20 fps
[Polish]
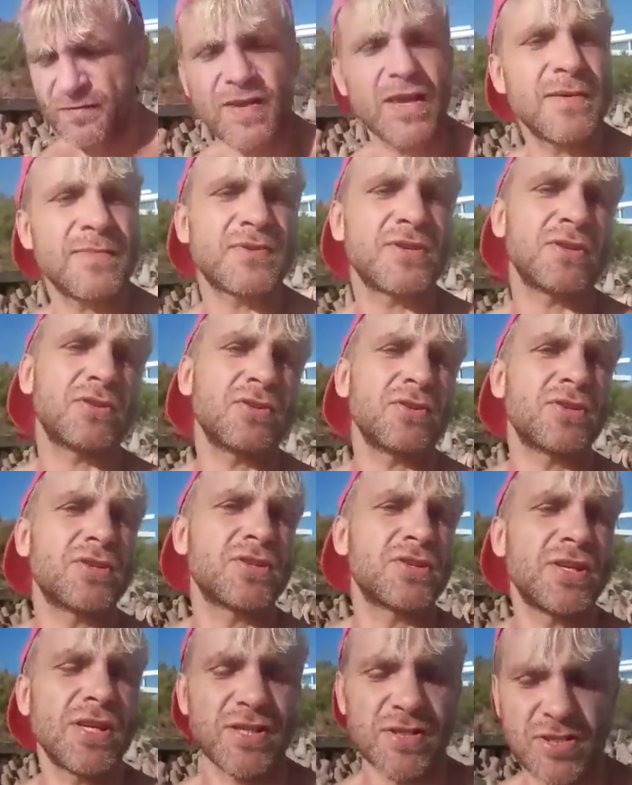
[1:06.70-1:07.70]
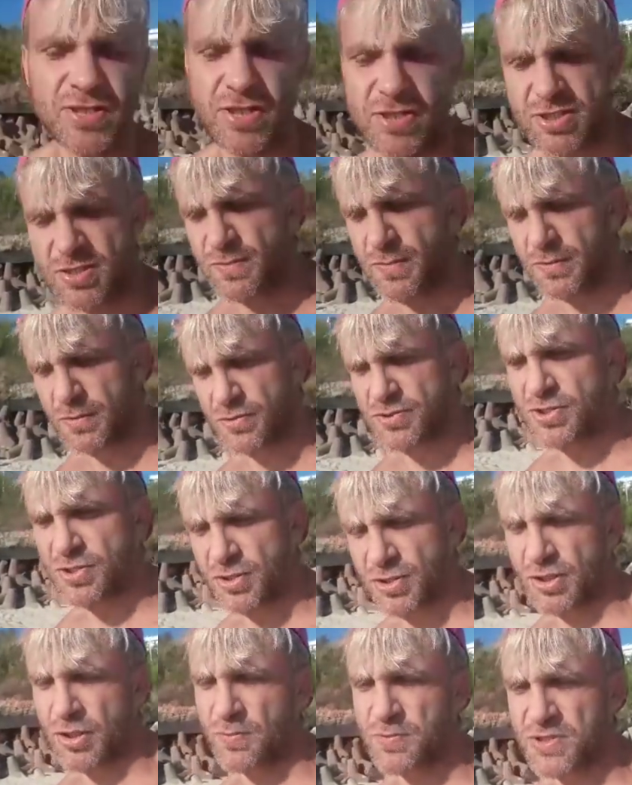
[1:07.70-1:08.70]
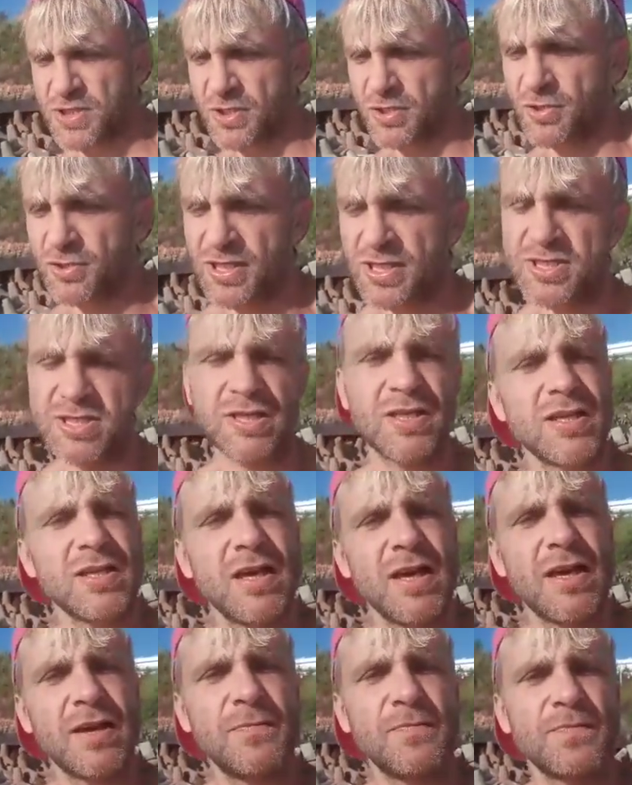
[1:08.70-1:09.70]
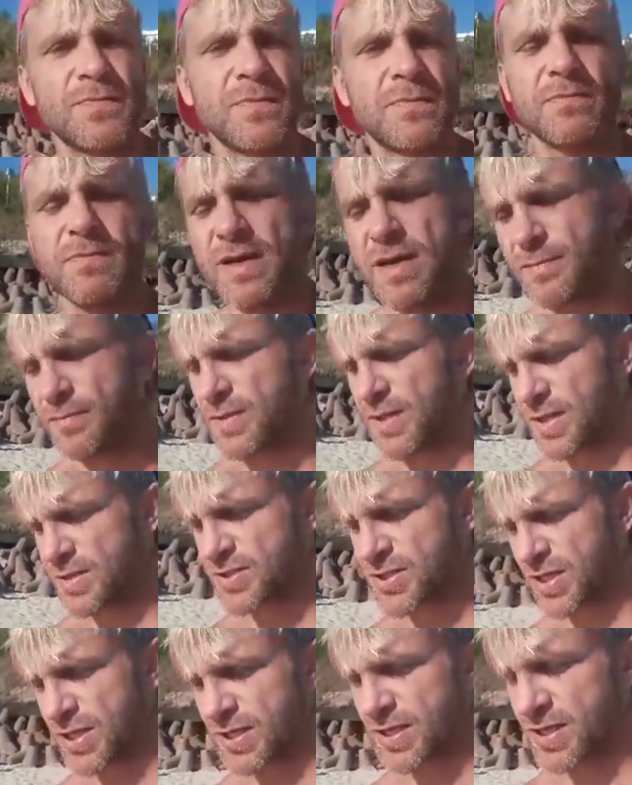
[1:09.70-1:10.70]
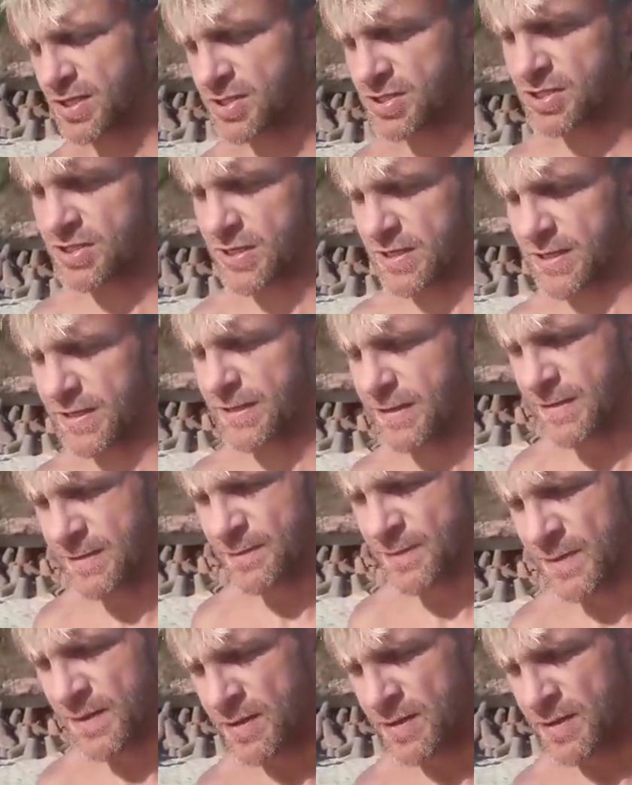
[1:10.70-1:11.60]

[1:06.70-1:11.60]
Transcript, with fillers: Wiem, że to jest ciężkie, żeby ludzi do tego przekonać, ale mam nadzieję, że